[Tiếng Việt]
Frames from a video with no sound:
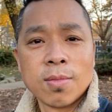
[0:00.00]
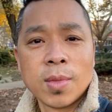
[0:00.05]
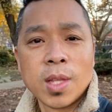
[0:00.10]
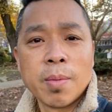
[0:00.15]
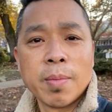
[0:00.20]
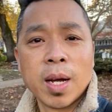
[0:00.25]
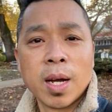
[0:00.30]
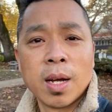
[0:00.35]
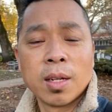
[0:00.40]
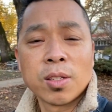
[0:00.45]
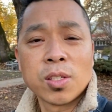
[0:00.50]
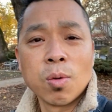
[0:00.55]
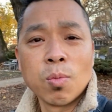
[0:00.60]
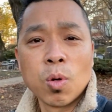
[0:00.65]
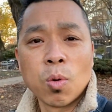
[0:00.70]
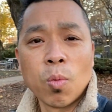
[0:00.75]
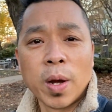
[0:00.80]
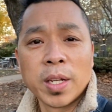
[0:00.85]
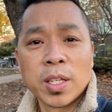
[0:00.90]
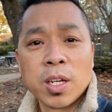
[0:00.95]
nhưng mà
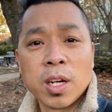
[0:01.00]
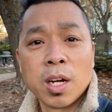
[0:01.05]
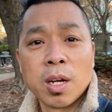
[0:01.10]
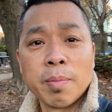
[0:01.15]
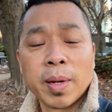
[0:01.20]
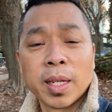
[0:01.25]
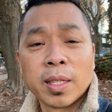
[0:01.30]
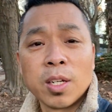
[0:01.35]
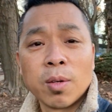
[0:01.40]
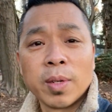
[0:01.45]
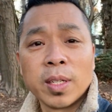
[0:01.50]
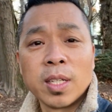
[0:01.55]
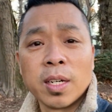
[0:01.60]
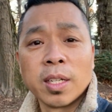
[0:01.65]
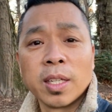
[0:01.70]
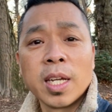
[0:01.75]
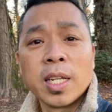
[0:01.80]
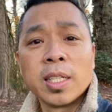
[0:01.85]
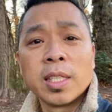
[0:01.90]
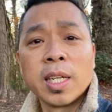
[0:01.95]
sống ở ngoài trời mà trong cái
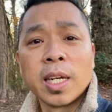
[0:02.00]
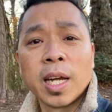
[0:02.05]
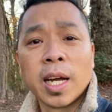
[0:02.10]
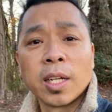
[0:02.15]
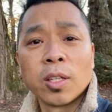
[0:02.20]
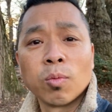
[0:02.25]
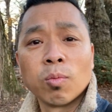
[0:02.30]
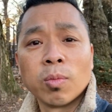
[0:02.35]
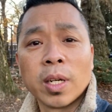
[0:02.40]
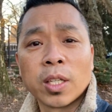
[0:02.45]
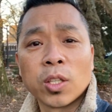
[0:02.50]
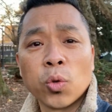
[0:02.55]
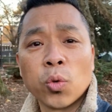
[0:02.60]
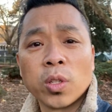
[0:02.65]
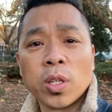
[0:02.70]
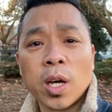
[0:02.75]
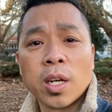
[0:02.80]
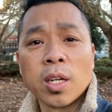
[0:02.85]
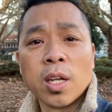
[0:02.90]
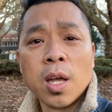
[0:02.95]
thời tiết như thế này thì là tội
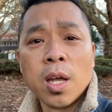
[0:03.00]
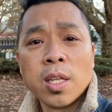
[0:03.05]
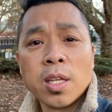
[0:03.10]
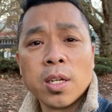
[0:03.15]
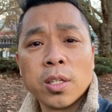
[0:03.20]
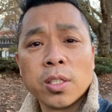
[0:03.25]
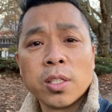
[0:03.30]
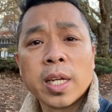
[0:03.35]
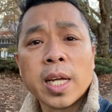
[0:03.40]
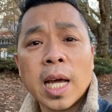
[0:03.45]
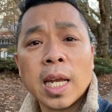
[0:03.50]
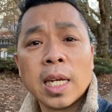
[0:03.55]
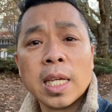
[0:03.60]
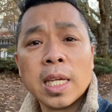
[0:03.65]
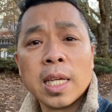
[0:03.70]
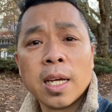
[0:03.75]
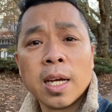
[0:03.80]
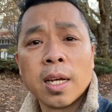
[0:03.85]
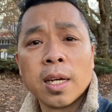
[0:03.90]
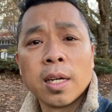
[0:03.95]
thật như ở dưới
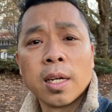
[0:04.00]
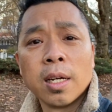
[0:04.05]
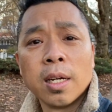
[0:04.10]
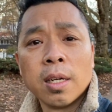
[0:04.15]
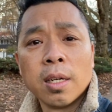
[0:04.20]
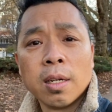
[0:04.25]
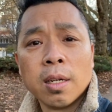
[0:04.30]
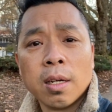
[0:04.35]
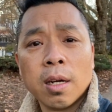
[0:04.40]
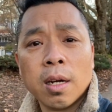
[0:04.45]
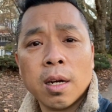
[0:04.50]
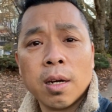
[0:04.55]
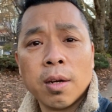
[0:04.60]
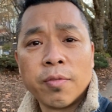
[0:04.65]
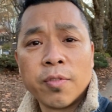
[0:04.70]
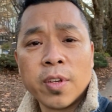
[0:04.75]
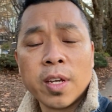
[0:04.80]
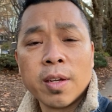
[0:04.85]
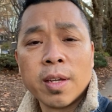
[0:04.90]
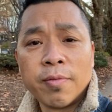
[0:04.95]
Cali á
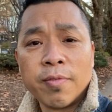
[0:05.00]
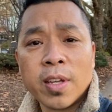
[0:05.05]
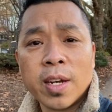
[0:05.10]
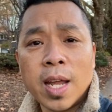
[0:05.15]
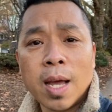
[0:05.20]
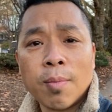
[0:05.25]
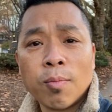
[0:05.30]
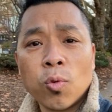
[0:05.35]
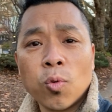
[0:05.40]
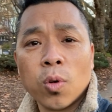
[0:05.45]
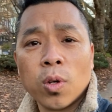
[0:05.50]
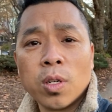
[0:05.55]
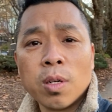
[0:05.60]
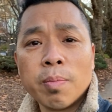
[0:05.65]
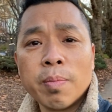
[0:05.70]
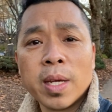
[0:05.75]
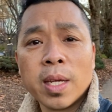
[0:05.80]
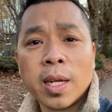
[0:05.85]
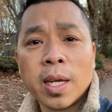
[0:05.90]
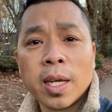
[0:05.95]
uh, phía phía nam của nước
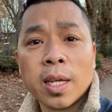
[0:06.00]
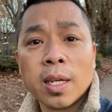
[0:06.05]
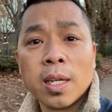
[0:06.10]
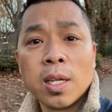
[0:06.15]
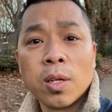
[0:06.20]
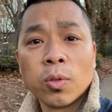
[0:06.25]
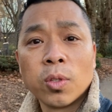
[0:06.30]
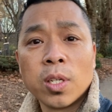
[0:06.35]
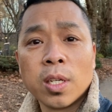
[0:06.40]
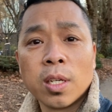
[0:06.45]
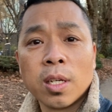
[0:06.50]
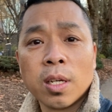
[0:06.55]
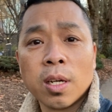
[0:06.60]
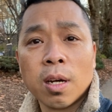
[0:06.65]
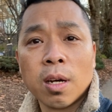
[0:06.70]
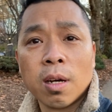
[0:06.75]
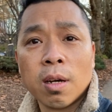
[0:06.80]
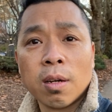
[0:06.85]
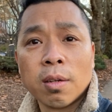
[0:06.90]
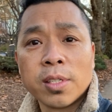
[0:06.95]
Mỹ này liệu thì
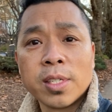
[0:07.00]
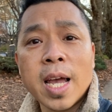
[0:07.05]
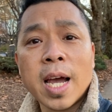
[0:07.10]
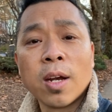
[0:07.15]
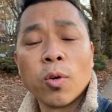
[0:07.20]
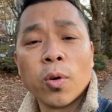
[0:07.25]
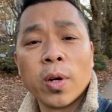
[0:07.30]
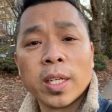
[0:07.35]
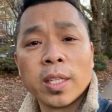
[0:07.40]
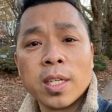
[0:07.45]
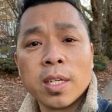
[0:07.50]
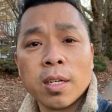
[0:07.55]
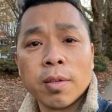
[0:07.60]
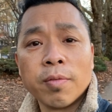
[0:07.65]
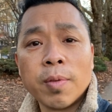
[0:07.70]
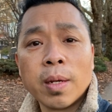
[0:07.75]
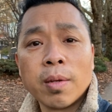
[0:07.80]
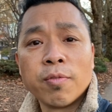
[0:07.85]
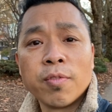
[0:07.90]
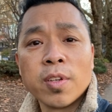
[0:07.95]
uh, Seattle này thì ở
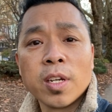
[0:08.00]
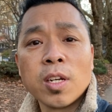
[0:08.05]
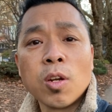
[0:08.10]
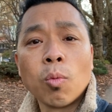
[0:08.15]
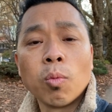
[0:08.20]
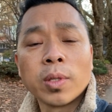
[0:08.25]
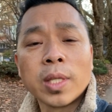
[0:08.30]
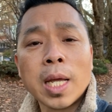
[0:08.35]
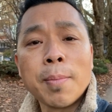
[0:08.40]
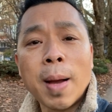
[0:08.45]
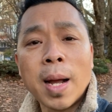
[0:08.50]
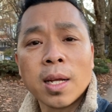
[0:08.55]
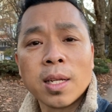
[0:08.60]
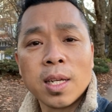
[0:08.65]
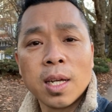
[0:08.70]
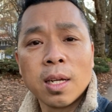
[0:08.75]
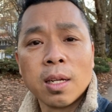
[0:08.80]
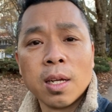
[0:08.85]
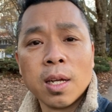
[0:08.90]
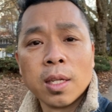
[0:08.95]
bên phía đông tây bắc
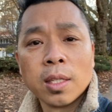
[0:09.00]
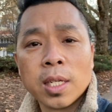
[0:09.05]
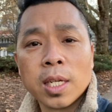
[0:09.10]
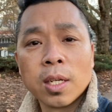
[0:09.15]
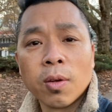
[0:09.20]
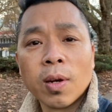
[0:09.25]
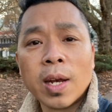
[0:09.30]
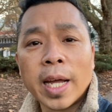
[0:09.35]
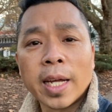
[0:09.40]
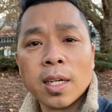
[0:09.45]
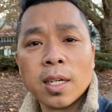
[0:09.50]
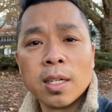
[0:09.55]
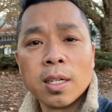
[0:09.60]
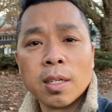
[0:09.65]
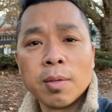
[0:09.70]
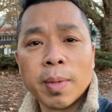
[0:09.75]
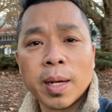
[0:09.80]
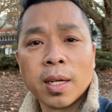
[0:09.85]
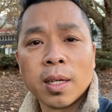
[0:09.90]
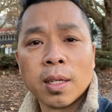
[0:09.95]
nhá thì nó lạnh
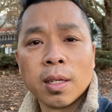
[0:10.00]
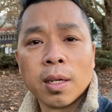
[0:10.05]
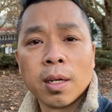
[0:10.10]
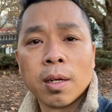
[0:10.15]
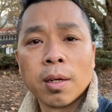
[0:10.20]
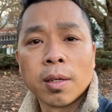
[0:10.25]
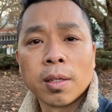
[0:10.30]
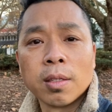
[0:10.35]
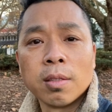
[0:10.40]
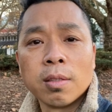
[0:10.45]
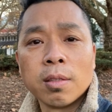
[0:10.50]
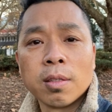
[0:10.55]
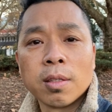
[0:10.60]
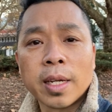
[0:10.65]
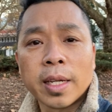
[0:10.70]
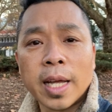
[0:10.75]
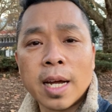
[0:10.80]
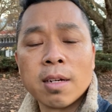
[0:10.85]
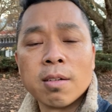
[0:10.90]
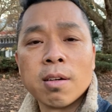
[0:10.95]
hơn mà uh, cứ
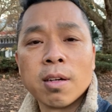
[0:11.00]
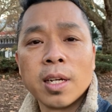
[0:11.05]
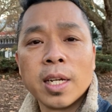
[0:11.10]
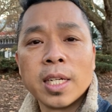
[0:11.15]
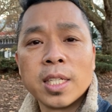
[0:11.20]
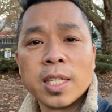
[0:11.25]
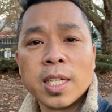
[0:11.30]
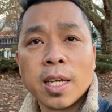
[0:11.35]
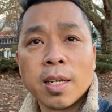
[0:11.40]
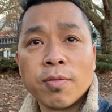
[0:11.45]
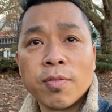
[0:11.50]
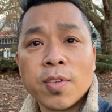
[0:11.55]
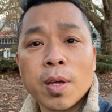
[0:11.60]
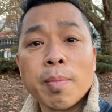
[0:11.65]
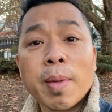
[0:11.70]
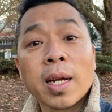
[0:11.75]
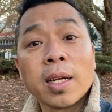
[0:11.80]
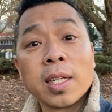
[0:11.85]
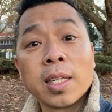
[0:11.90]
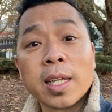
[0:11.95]
càng hướng lên trên phía
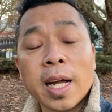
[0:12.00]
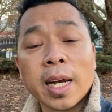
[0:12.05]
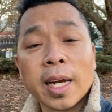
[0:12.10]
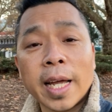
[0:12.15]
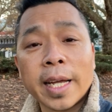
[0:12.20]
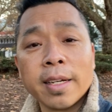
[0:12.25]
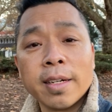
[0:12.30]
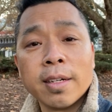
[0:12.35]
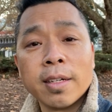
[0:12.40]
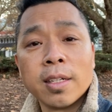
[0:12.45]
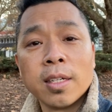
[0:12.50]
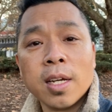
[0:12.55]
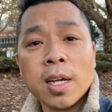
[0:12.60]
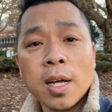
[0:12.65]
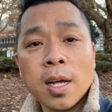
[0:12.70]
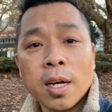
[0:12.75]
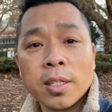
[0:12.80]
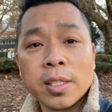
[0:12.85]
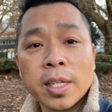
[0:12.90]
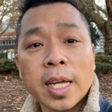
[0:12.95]
bắc thì càng lạnh hơn
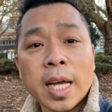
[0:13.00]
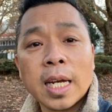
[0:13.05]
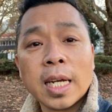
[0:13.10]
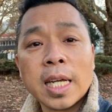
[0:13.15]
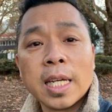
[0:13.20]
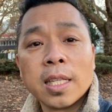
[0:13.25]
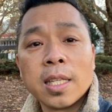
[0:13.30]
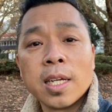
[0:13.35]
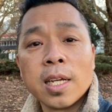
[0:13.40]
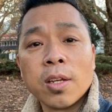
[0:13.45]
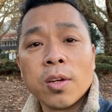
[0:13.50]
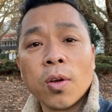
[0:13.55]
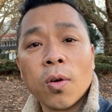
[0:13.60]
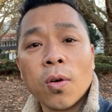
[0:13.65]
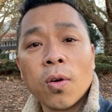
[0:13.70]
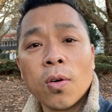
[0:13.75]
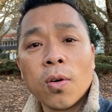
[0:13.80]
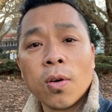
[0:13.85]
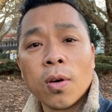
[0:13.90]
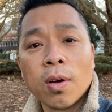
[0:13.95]
ở dưới Cali thì
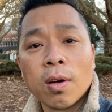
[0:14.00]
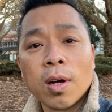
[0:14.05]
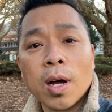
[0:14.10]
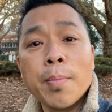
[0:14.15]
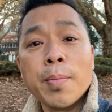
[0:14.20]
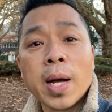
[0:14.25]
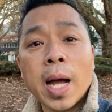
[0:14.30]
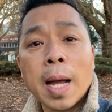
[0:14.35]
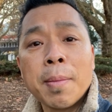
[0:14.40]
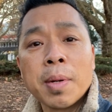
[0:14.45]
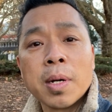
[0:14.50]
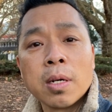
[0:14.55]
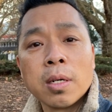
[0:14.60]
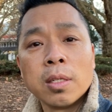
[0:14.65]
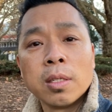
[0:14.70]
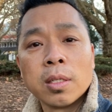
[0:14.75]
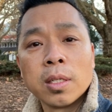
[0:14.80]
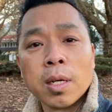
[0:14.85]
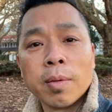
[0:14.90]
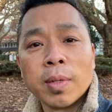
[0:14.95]
nó ấm áp
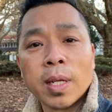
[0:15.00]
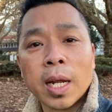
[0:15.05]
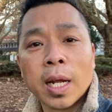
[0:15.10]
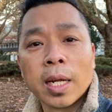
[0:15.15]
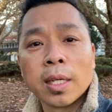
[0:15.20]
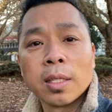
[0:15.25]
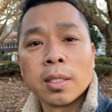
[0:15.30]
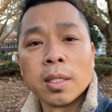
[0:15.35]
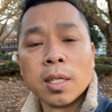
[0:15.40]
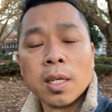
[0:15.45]
hơn đâm ra